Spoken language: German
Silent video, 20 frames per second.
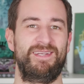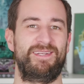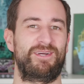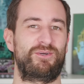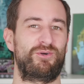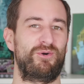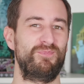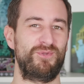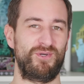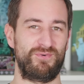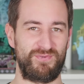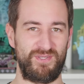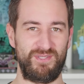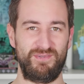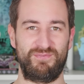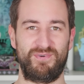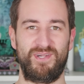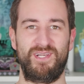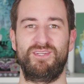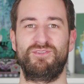Da kommt auf
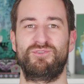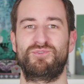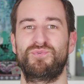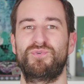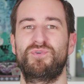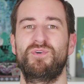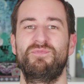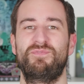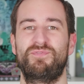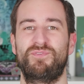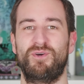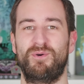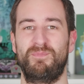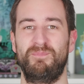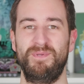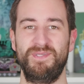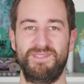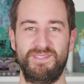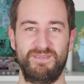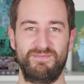jeden Fall in Zukunft noch
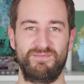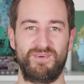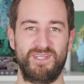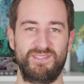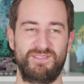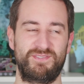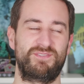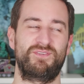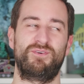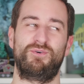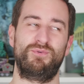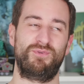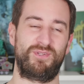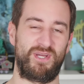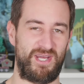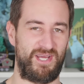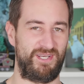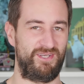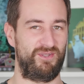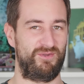ein bisschen was,
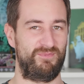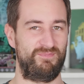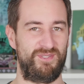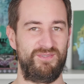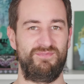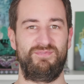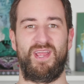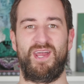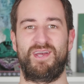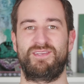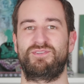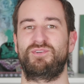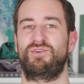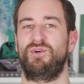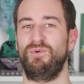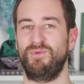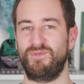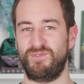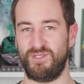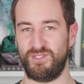unter anderem diverse
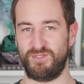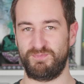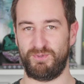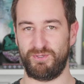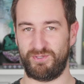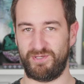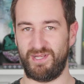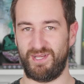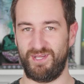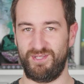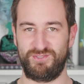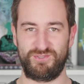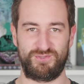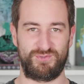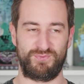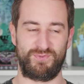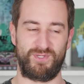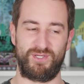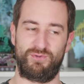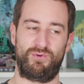Coaster Spotlights
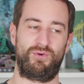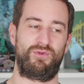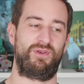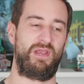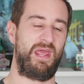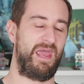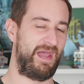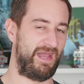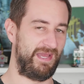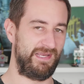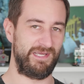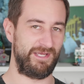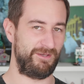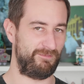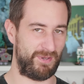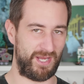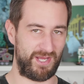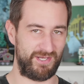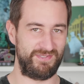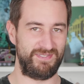zu den neuen
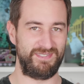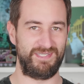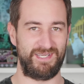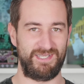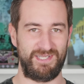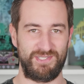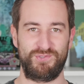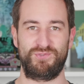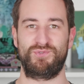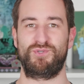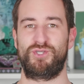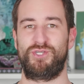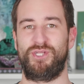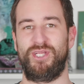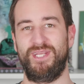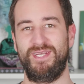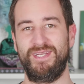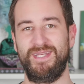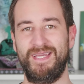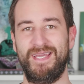Highlightbahnen, die da jetzt so
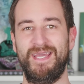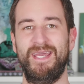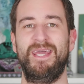stehen.